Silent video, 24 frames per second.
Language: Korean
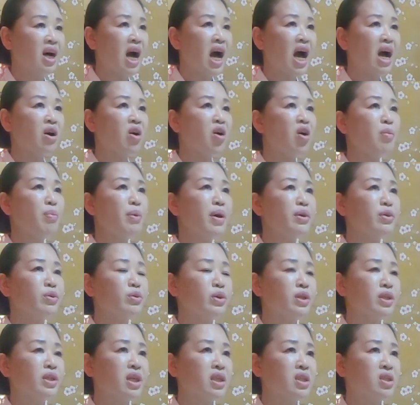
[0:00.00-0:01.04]

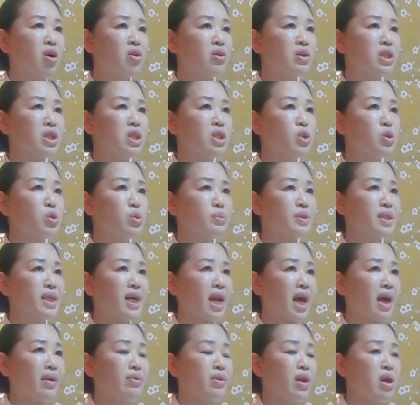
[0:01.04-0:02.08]
학업에도 이렇게 정진이 좀
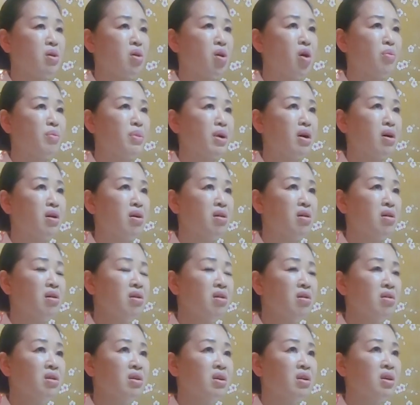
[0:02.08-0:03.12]
잘 안 될
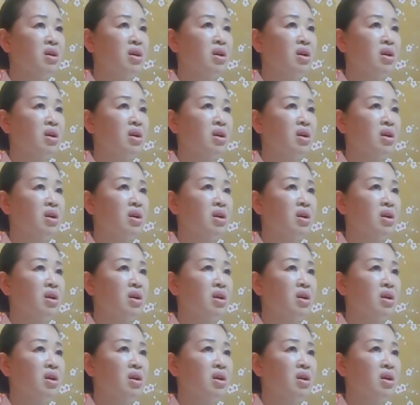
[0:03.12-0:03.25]
거며,